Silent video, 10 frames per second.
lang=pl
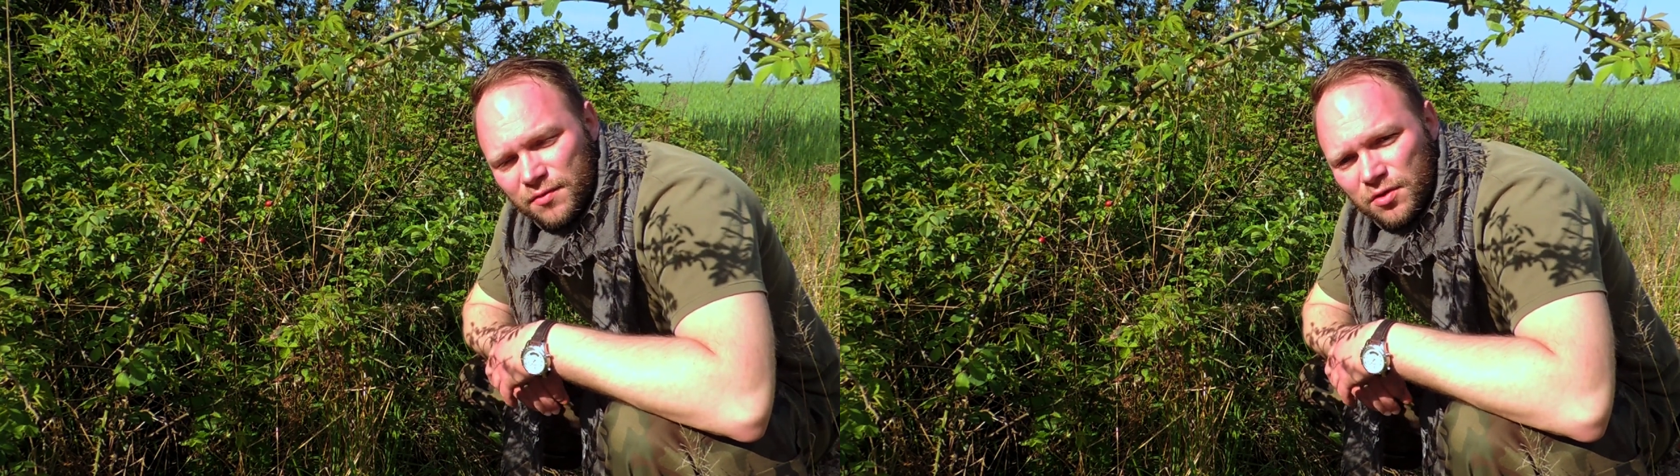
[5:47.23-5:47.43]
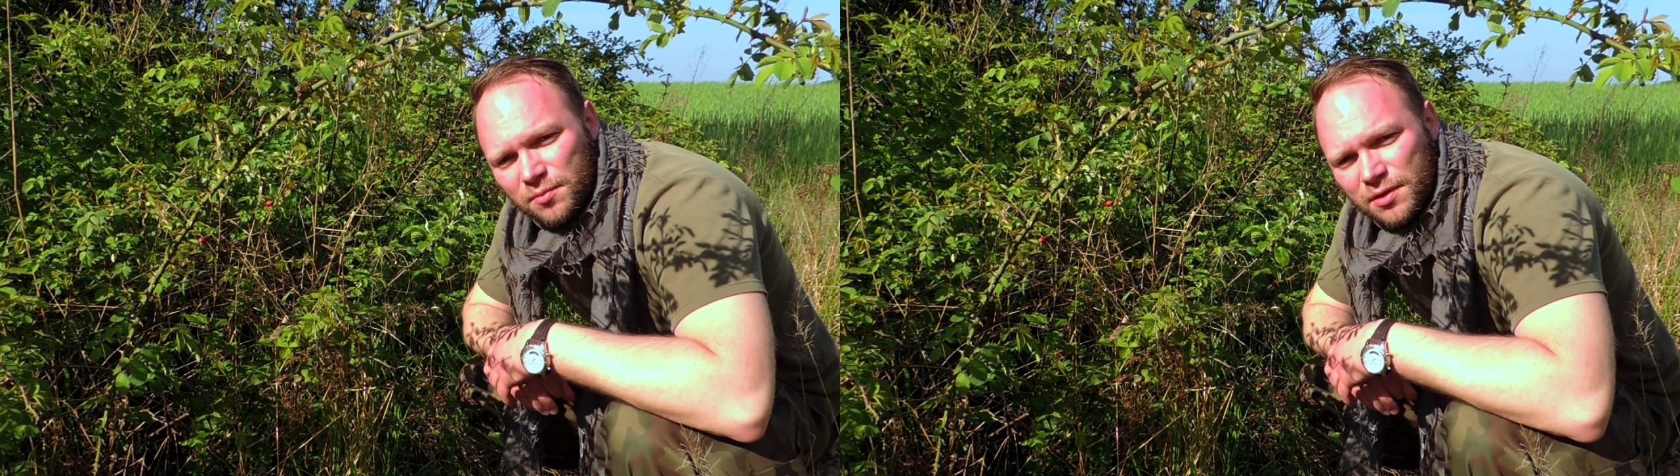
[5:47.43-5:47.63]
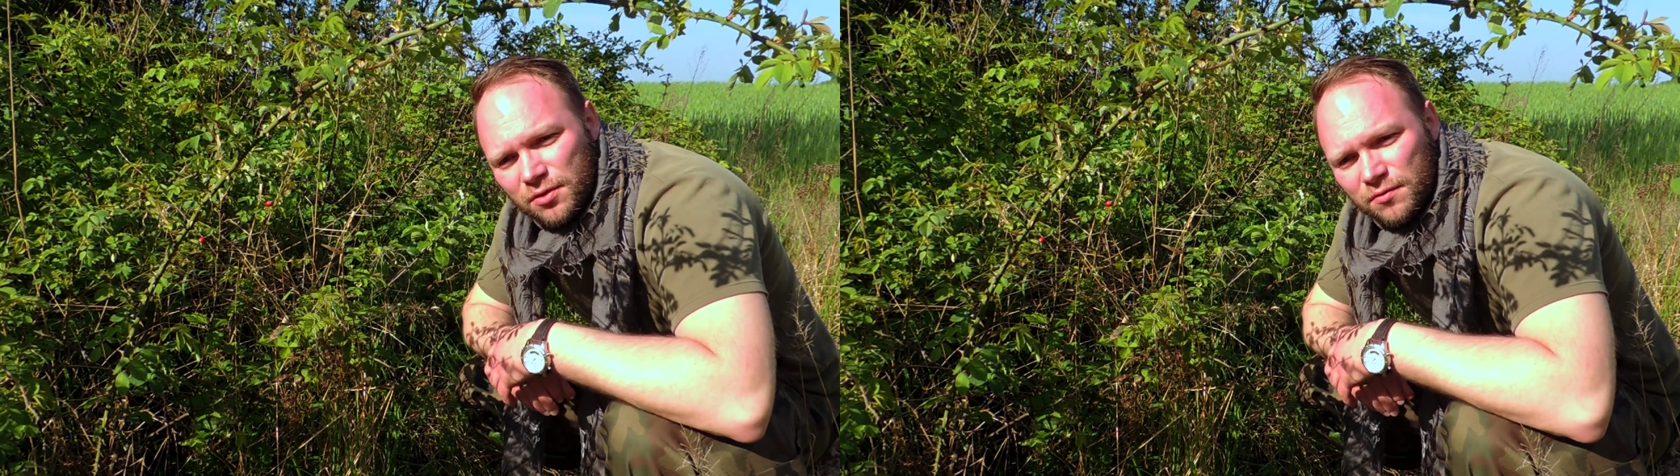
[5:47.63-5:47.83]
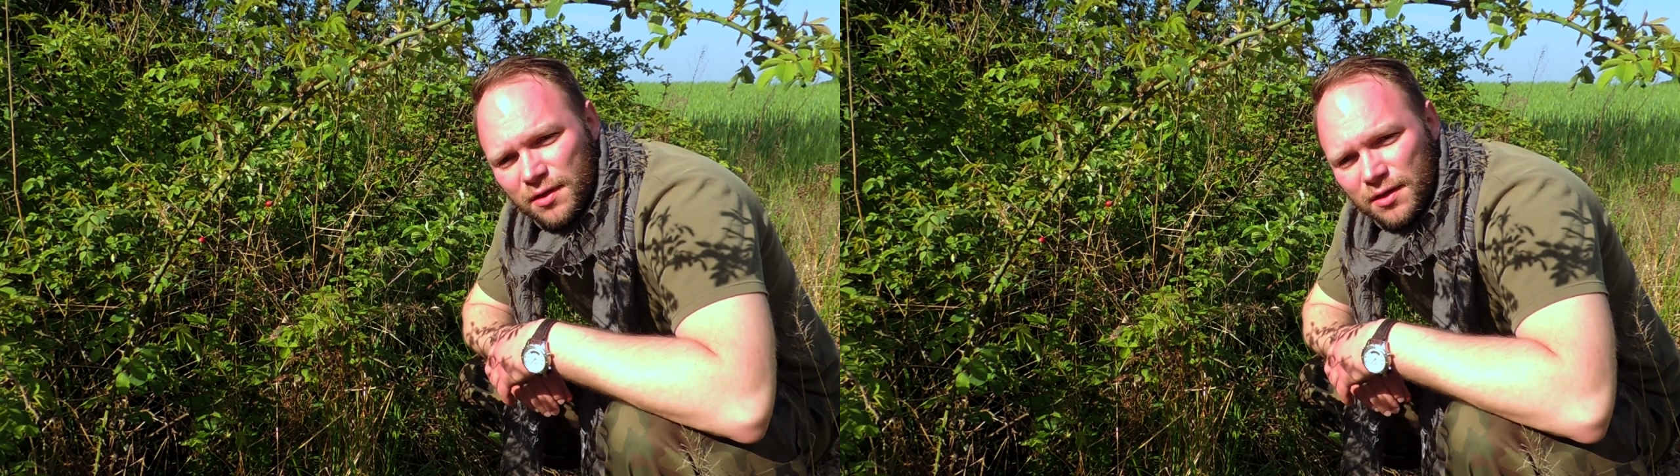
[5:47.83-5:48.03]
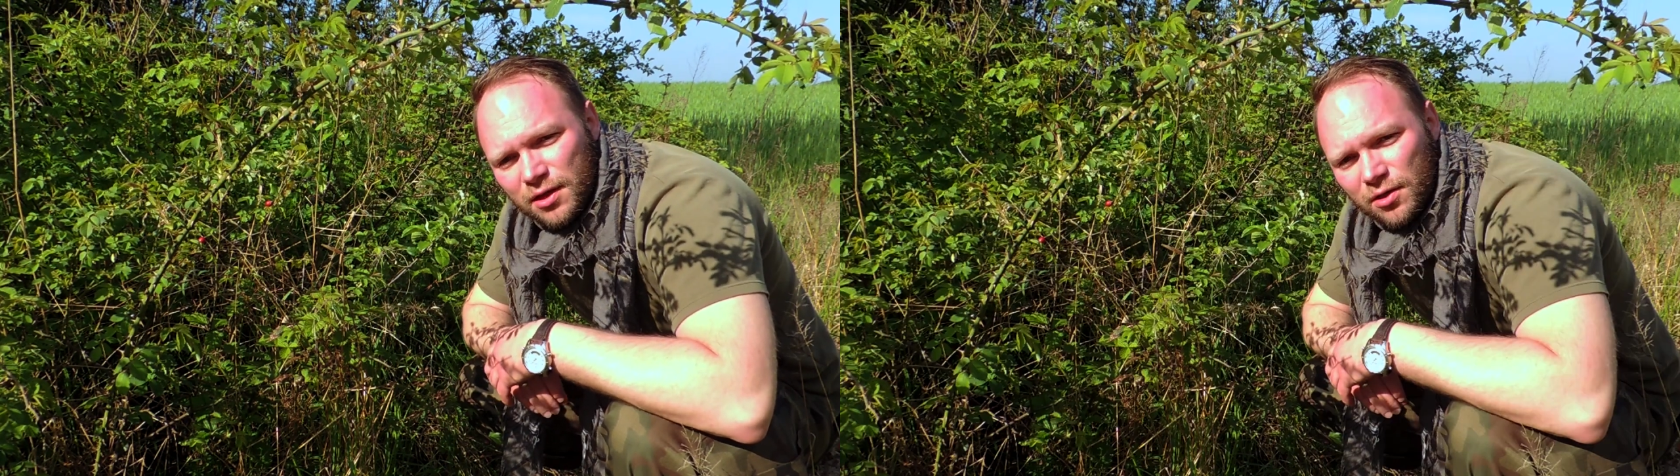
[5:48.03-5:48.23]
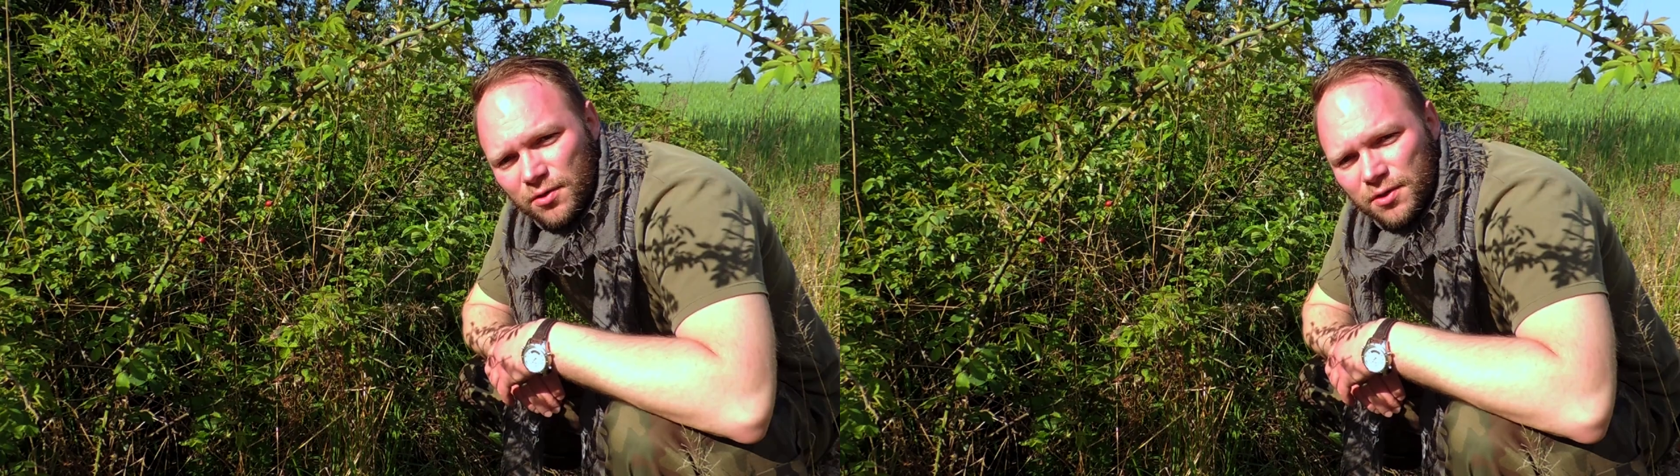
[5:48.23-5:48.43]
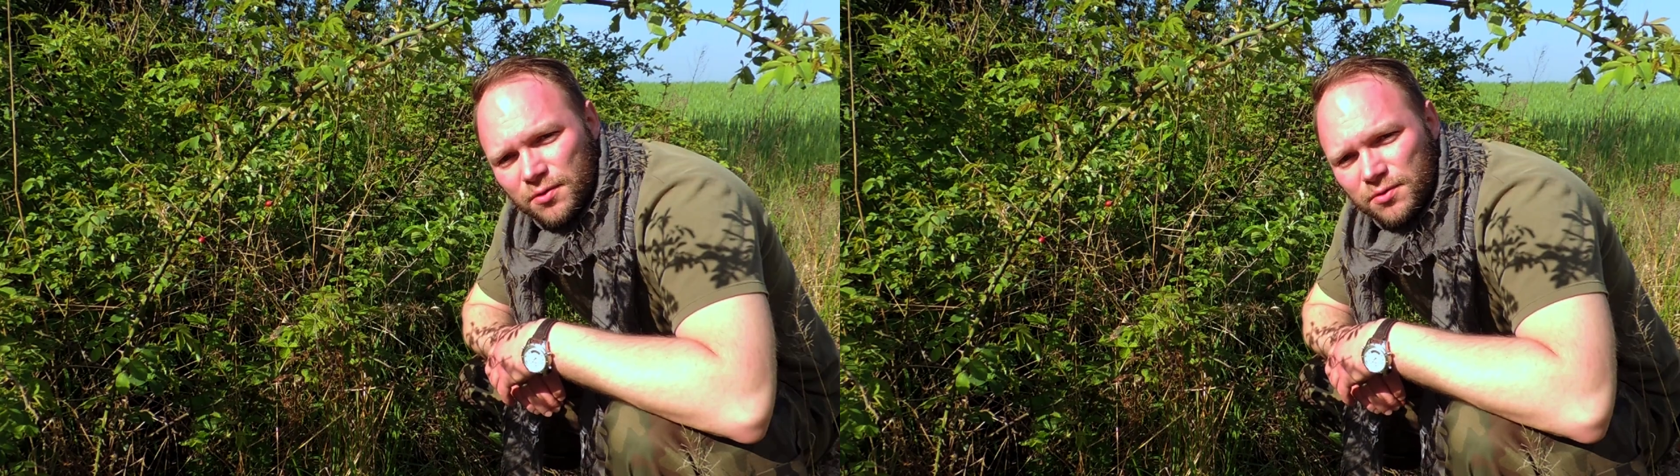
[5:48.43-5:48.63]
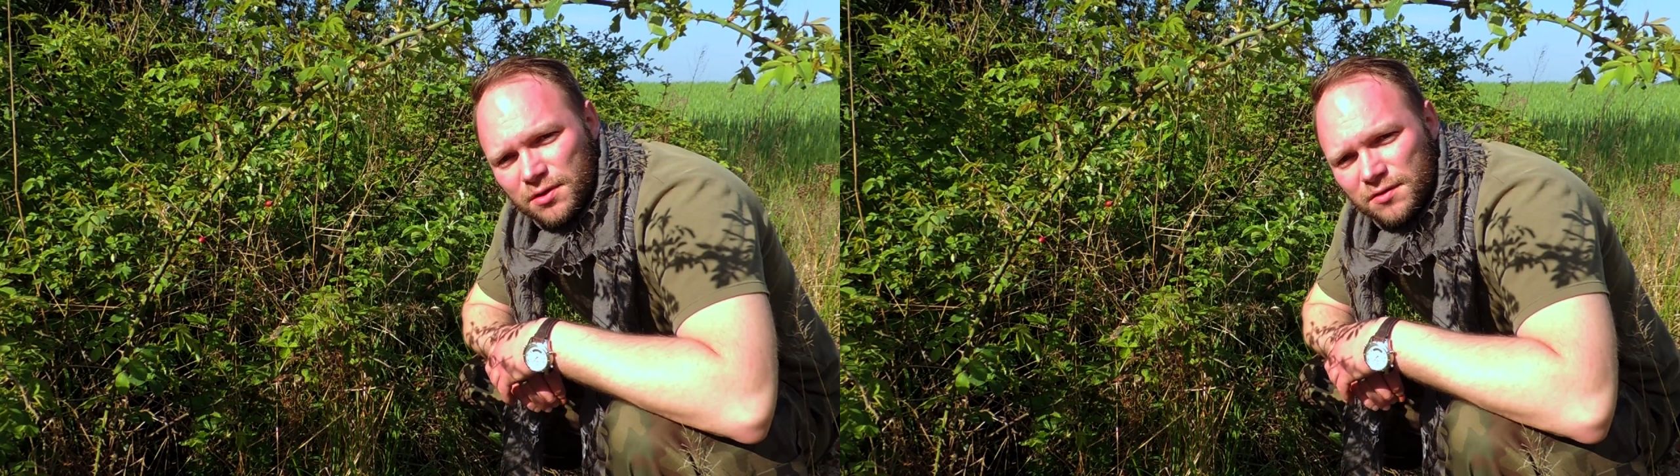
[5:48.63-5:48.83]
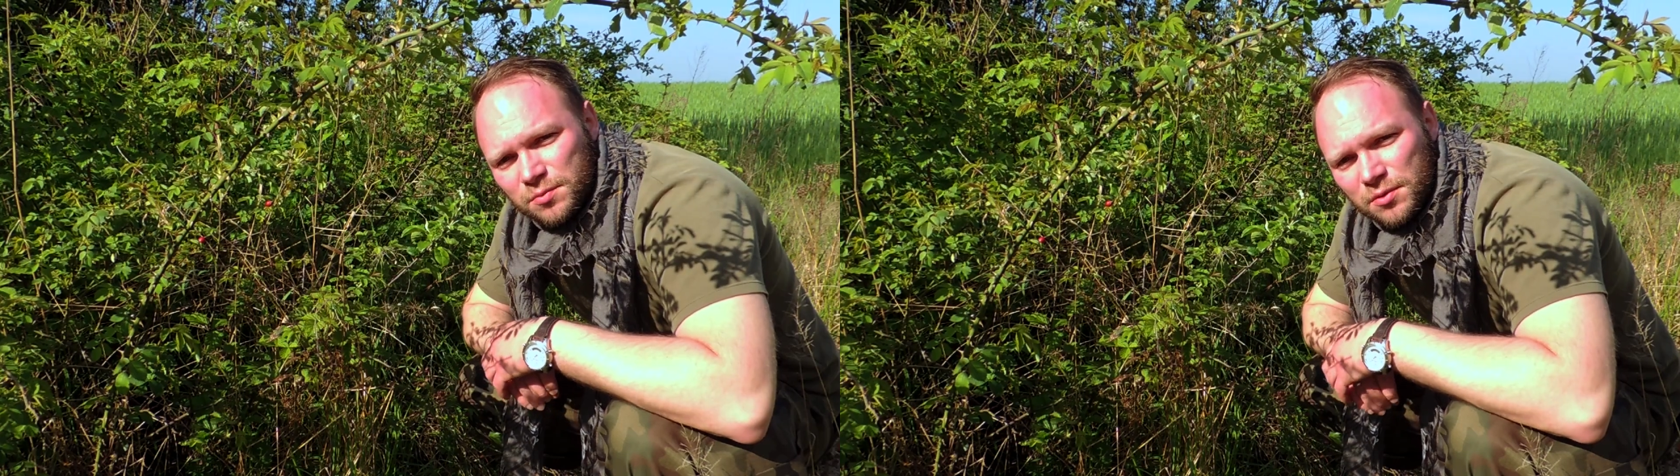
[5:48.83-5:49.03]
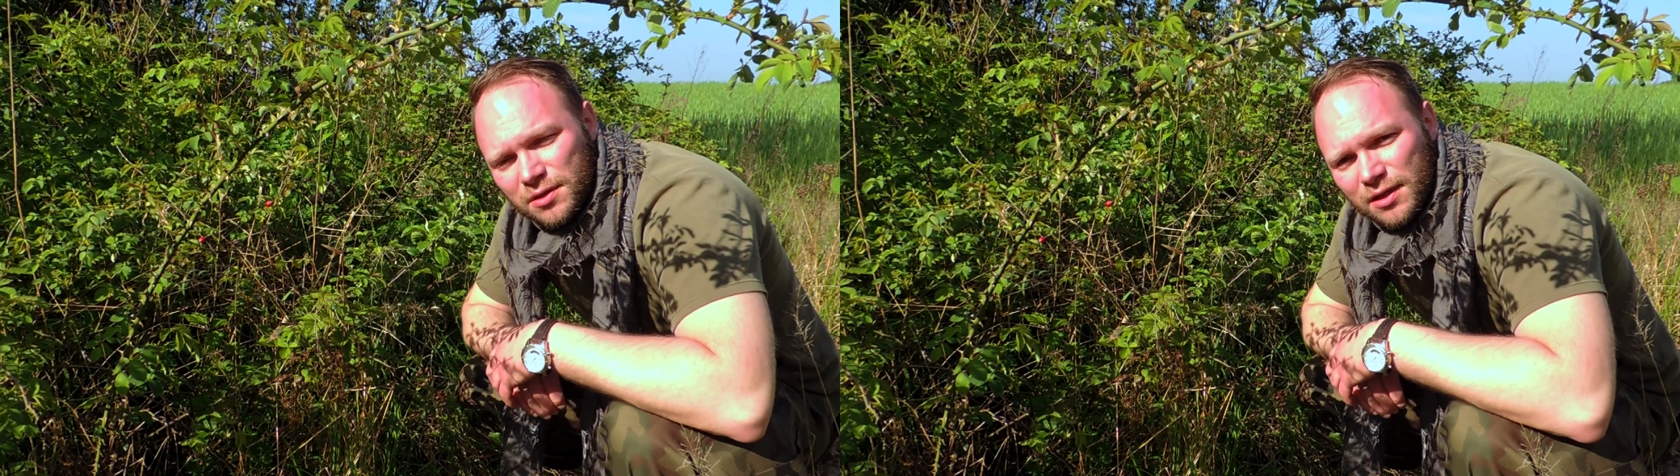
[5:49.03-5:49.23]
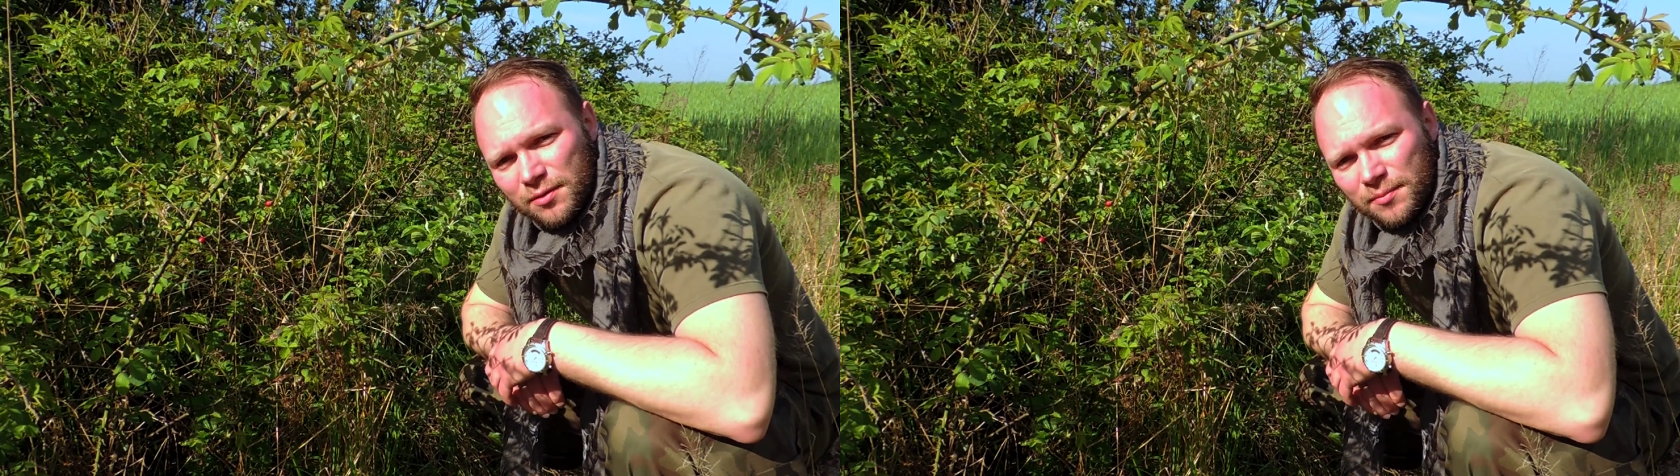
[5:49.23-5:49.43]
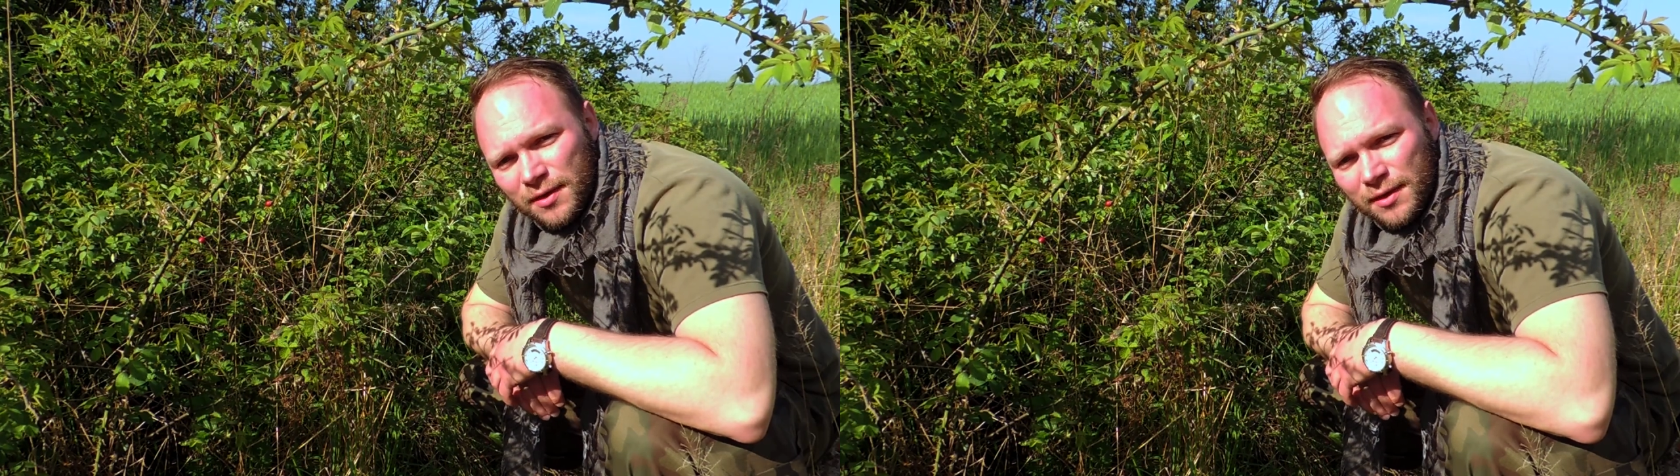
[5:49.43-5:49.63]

witaminowa i kalorii, o których wspominałem.